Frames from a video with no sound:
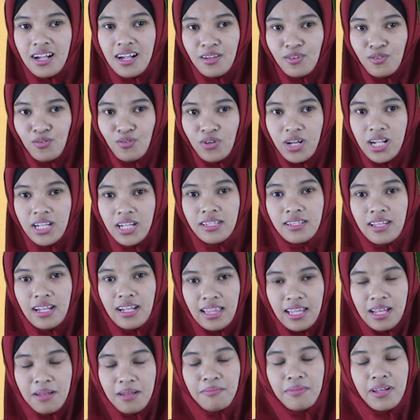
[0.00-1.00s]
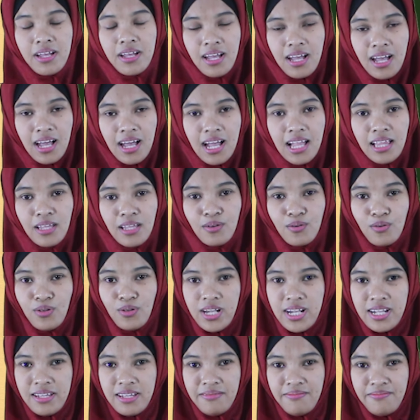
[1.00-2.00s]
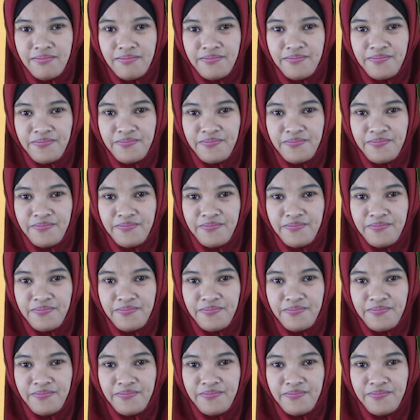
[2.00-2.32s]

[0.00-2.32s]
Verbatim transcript: kandungan dalam Al-Quran.